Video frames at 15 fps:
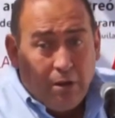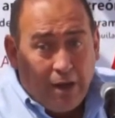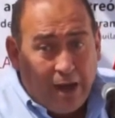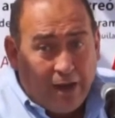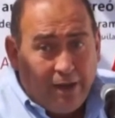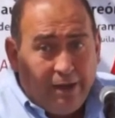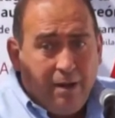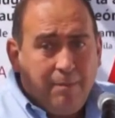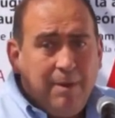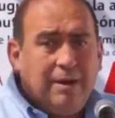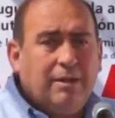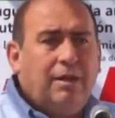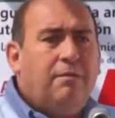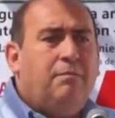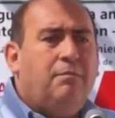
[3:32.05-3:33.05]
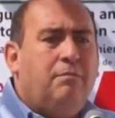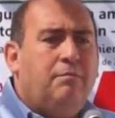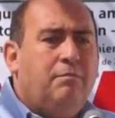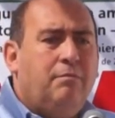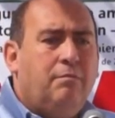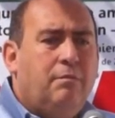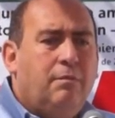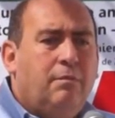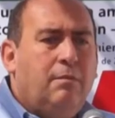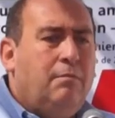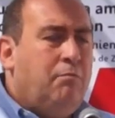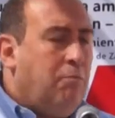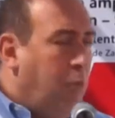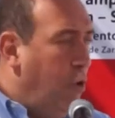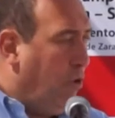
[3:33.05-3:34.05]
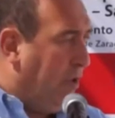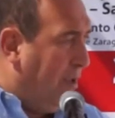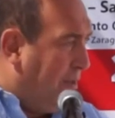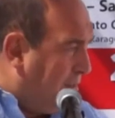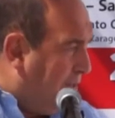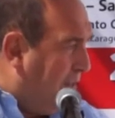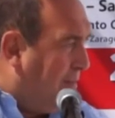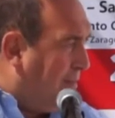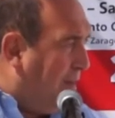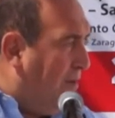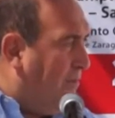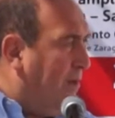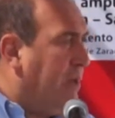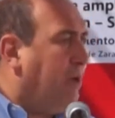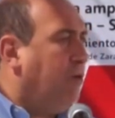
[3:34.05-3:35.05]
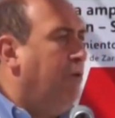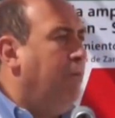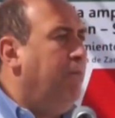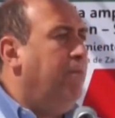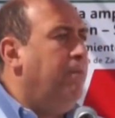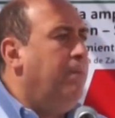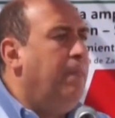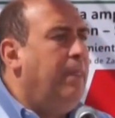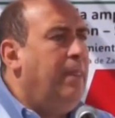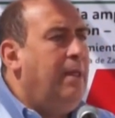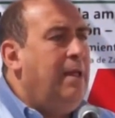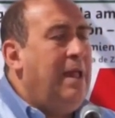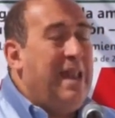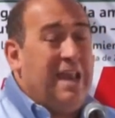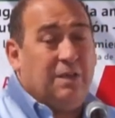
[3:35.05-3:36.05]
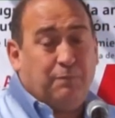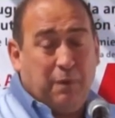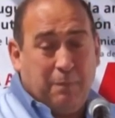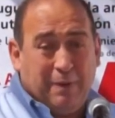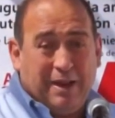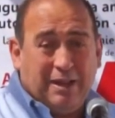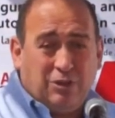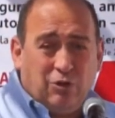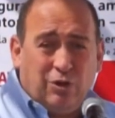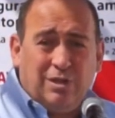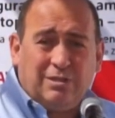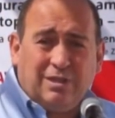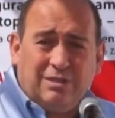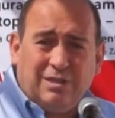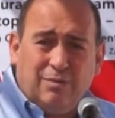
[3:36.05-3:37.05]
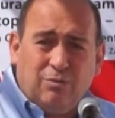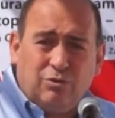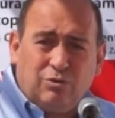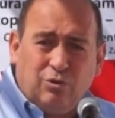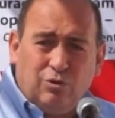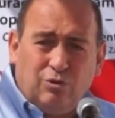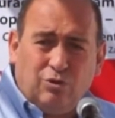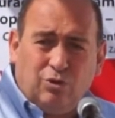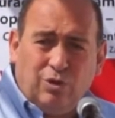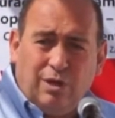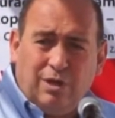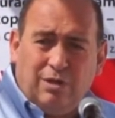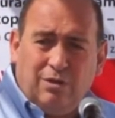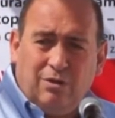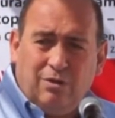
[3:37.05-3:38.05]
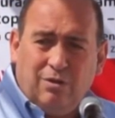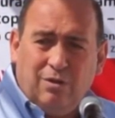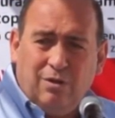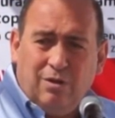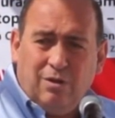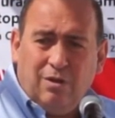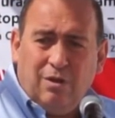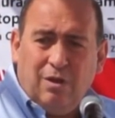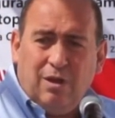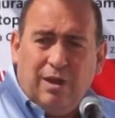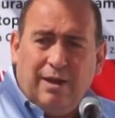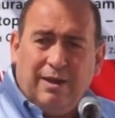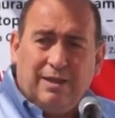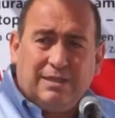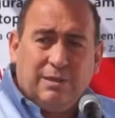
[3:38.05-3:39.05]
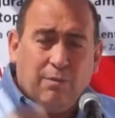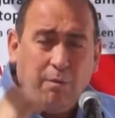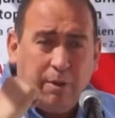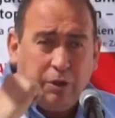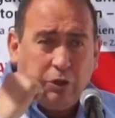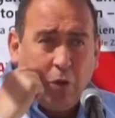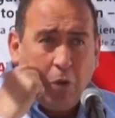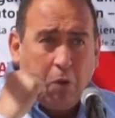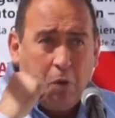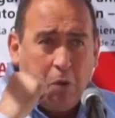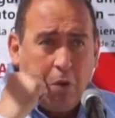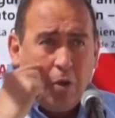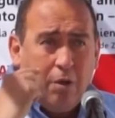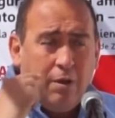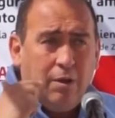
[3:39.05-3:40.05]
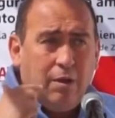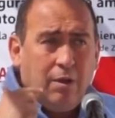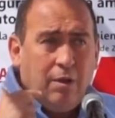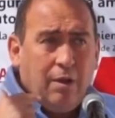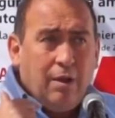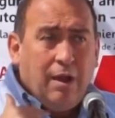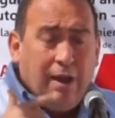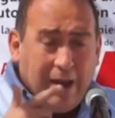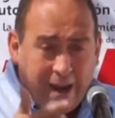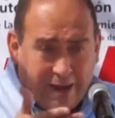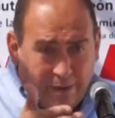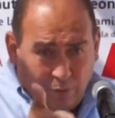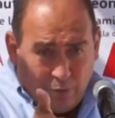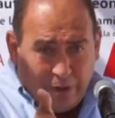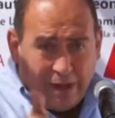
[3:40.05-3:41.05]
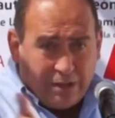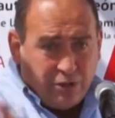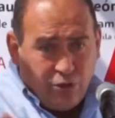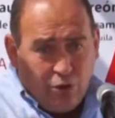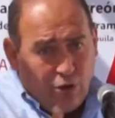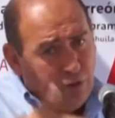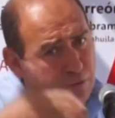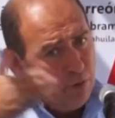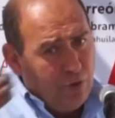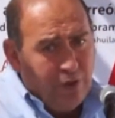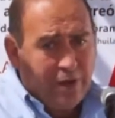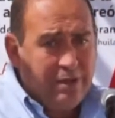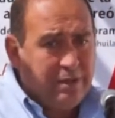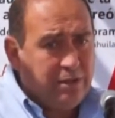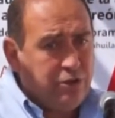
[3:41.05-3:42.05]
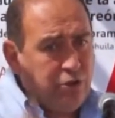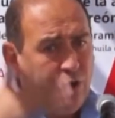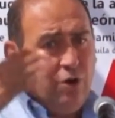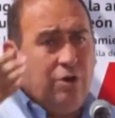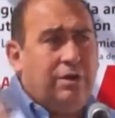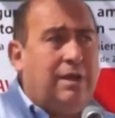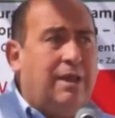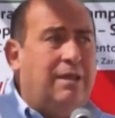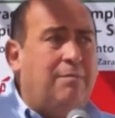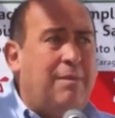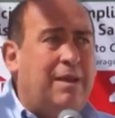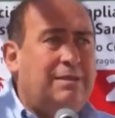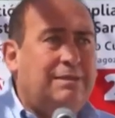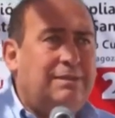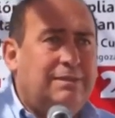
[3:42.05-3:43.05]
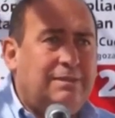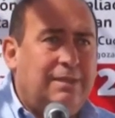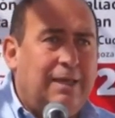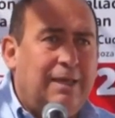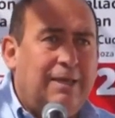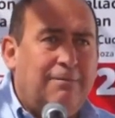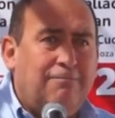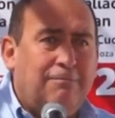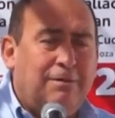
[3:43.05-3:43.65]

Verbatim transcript: la línea verde, lo que va a ser el teleférico, las preparatorias que estamos construyendo en este momento, la remodelación, modernización y además este,